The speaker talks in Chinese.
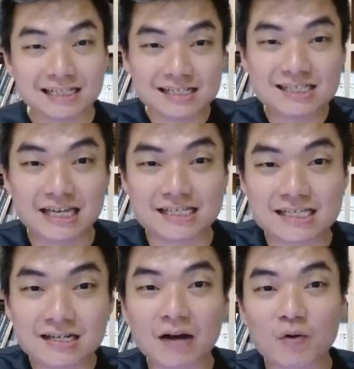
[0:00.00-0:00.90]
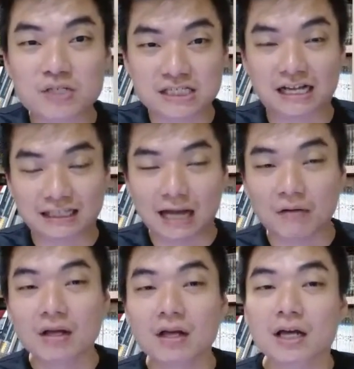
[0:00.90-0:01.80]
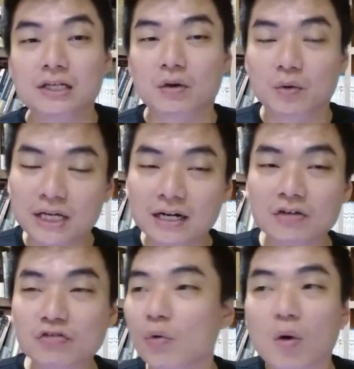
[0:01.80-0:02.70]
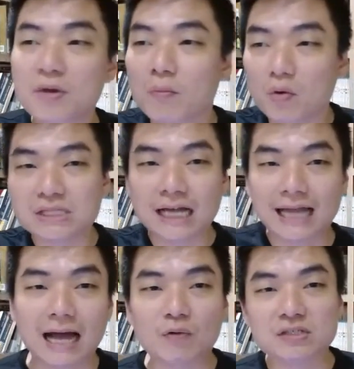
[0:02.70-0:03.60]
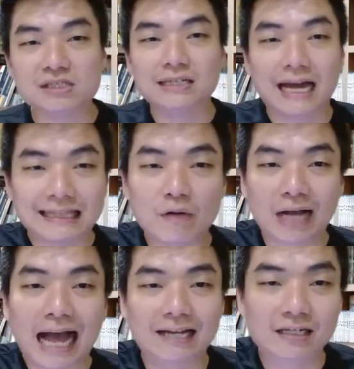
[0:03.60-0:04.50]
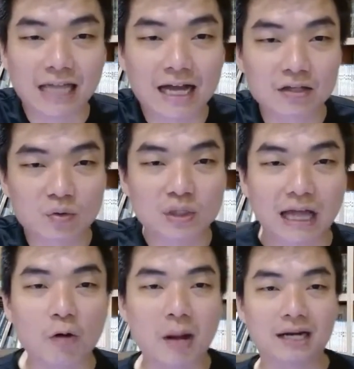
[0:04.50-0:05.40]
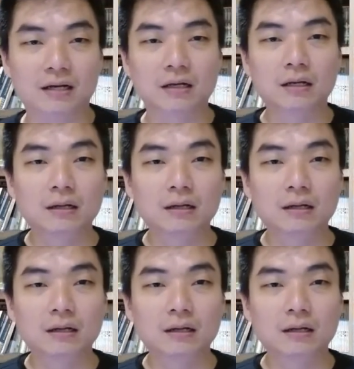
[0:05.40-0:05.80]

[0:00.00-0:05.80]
这个解释让我想到有一个人说我没有谋杀他，我只是拿刀砍了他很多刀罢了。